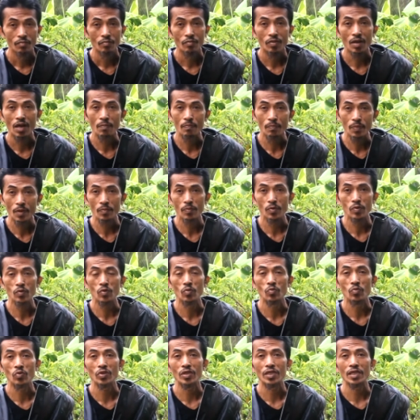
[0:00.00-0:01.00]
berapapun
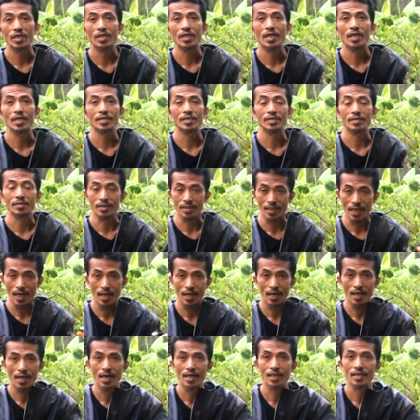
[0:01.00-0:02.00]
umur kita
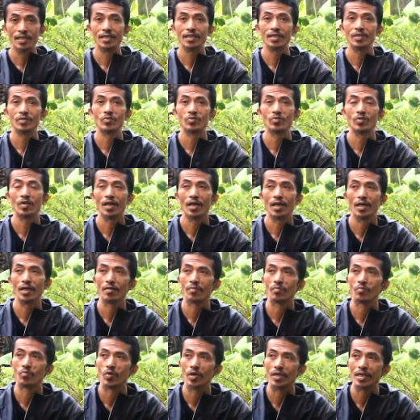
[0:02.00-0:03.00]
sekarang ini juga
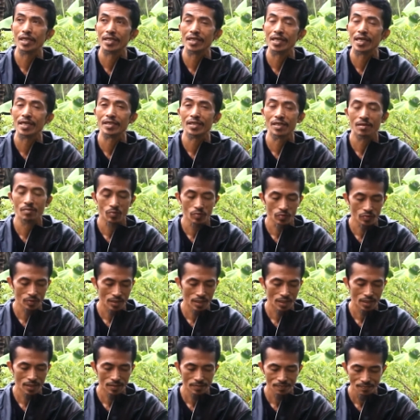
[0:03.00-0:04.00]
buat anak-anak
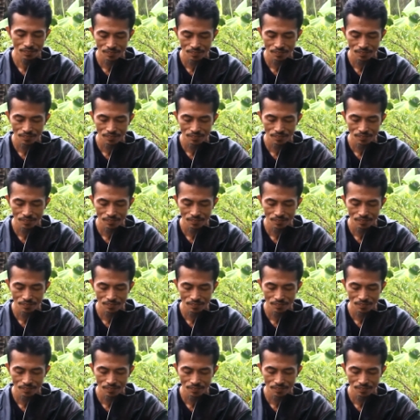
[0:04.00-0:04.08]
muda